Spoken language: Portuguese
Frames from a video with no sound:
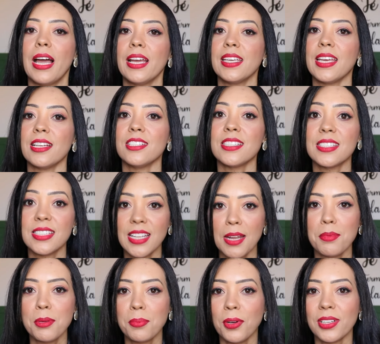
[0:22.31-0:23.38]
like é de
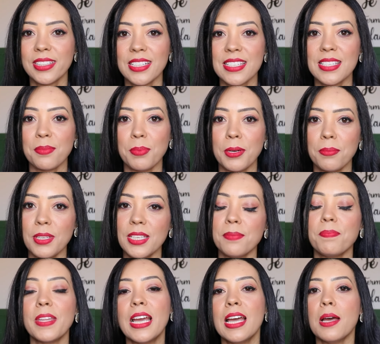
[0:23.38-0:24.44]
extrema importância para mim,